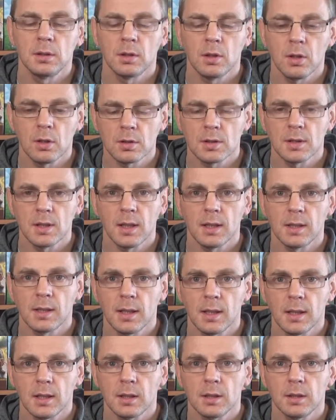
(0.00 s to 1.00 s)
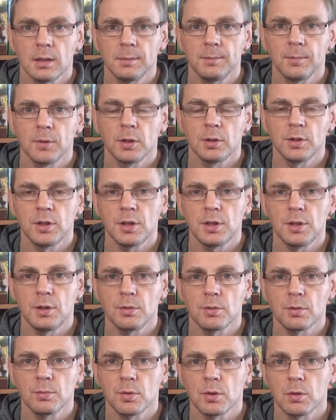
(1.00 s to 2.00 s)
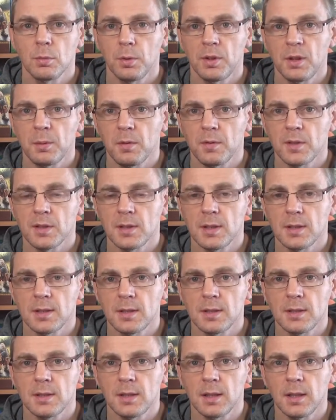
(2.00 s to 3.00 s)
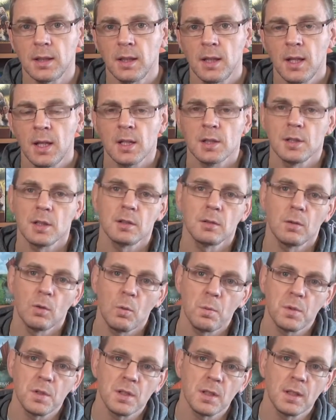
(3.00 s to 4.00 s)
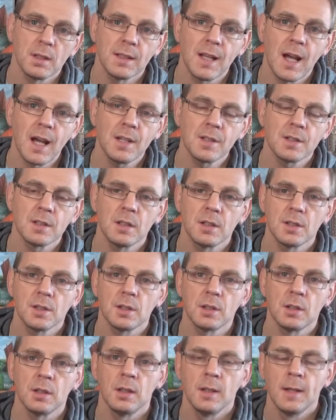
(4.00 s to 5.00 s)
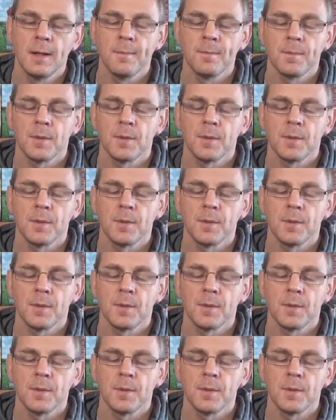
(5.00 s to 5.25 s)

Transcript: e, kostek, tak, e, to dzieci już muszą podejmować decyzję, czy chcą kupić te tańsze, czy